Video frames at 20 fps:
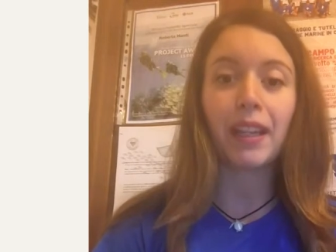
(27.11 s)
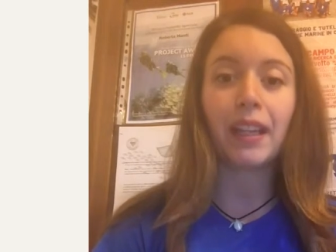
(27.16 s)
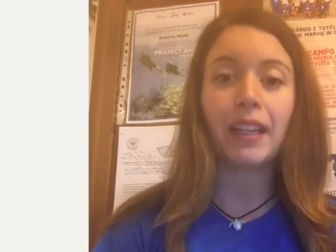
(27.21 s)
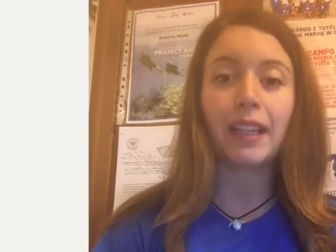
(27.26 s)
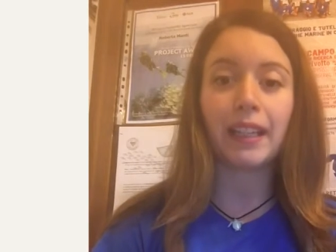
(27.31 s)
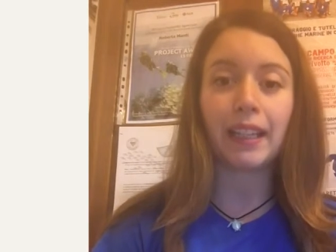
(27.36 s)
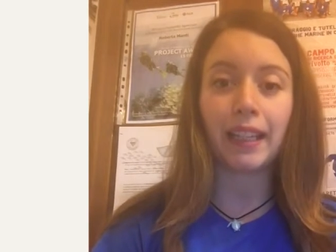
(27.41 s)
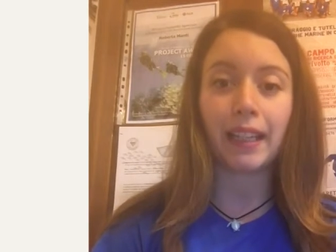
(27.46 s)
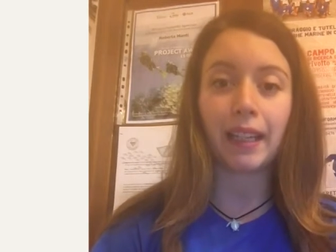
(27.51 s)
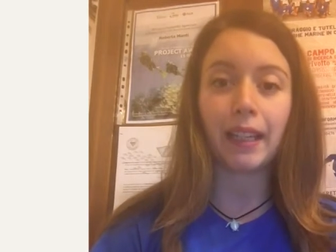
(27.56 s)

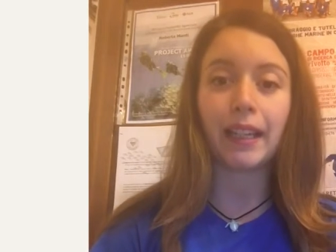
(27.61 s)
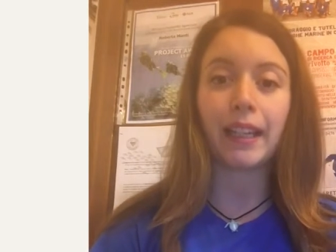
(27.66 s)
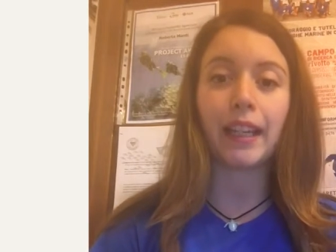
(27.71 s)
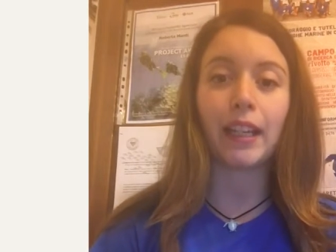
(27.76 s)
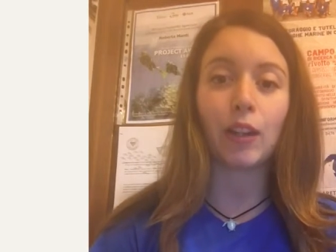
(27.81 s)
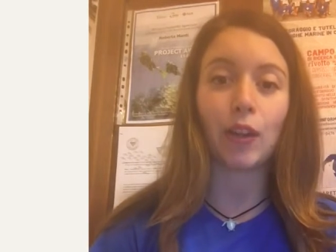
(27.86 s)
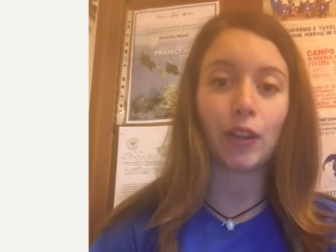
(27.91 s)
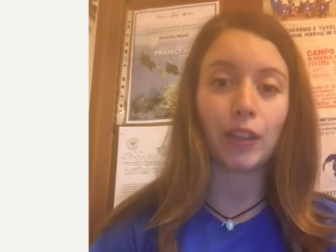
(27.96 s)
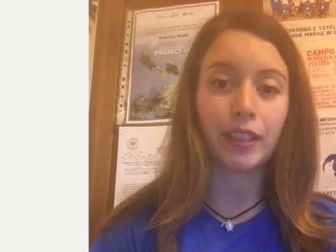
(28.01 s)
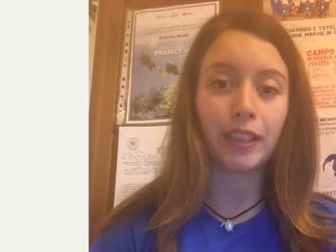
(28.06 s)
le
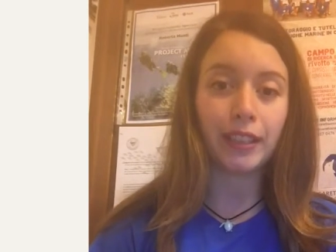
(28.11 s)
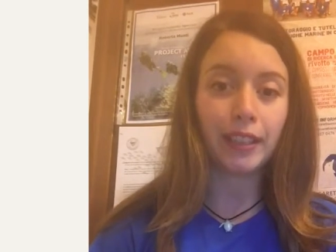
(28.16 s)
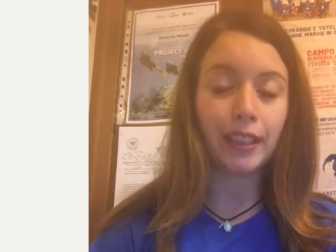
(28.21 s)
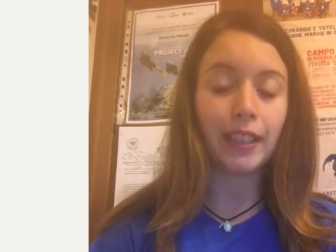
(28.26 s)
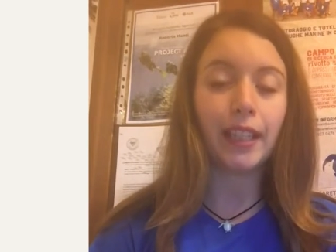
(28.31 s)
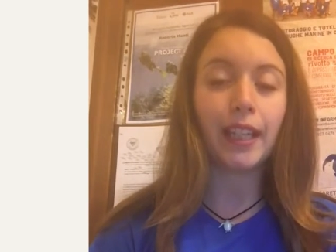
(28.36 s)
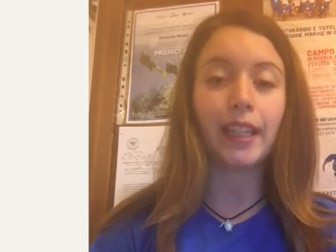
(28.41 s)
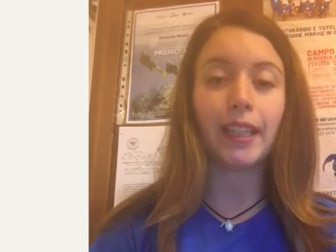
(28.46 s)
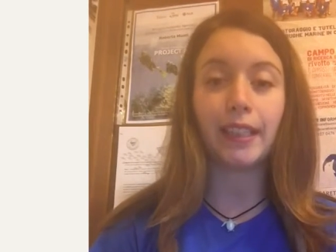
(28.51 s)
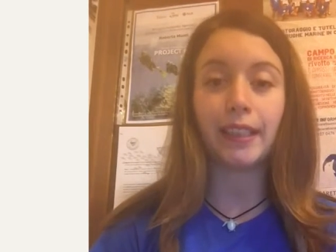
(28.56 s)

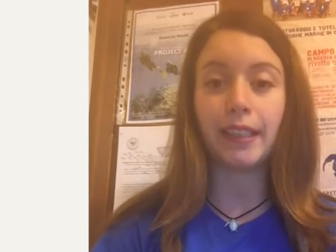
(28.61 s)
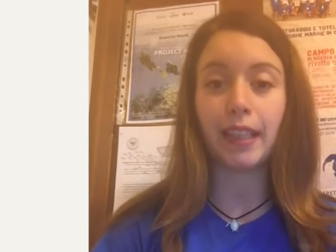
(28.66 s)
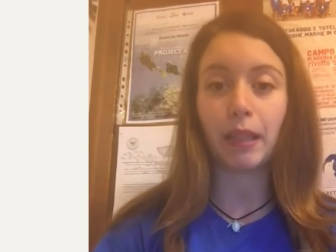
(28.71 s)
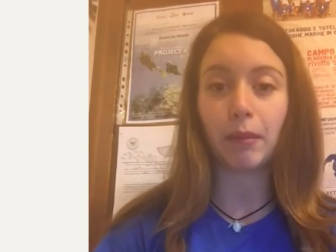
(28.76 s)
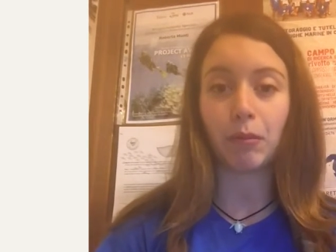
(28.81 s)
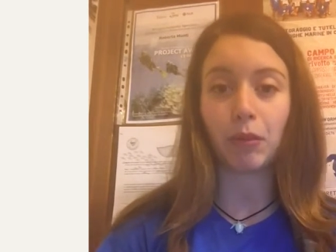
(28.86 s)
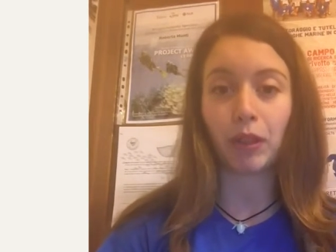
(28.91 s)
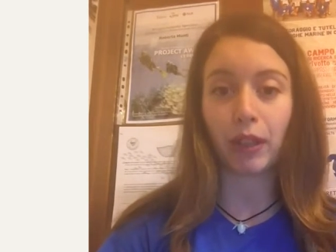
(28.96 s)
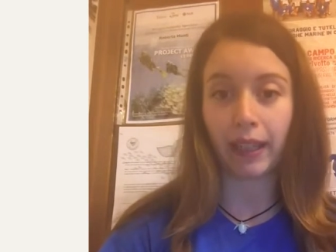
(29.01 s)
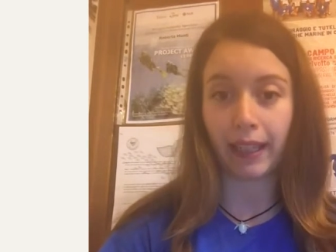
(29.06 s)
chelonidi e le
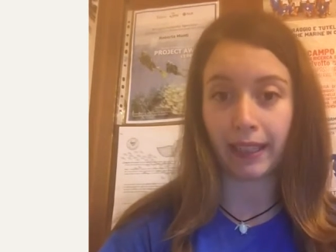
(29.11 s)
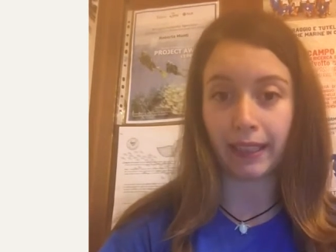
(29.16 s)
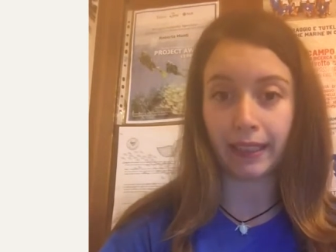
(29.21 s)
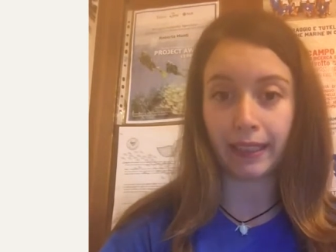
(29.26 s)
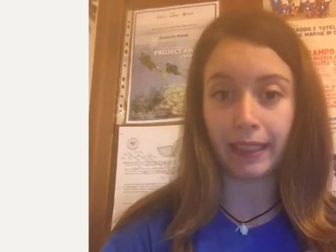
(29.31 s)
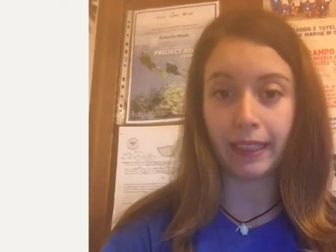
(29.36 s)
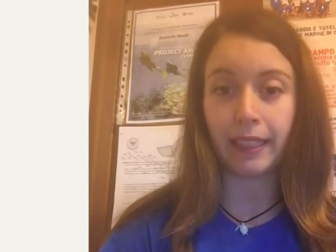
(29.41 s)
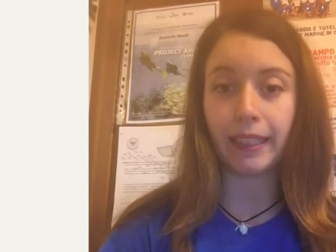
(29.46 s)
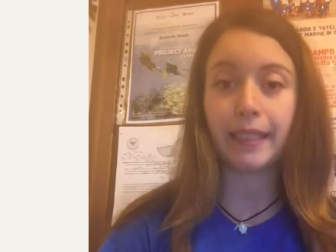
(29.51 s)
dermochelidi,